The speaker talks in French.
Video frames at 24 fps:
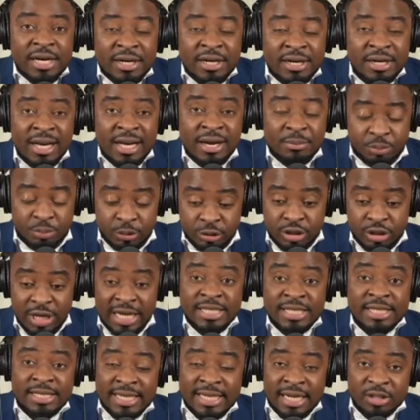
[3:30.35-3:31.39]
là, produit à
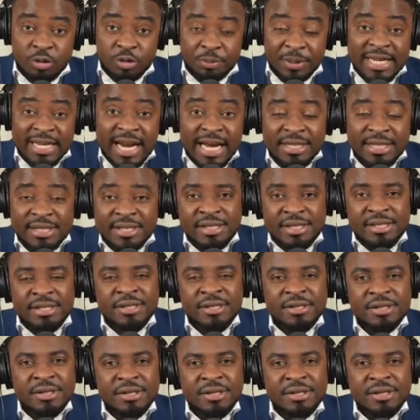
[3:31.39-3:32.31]
distance au pays d'Haïti.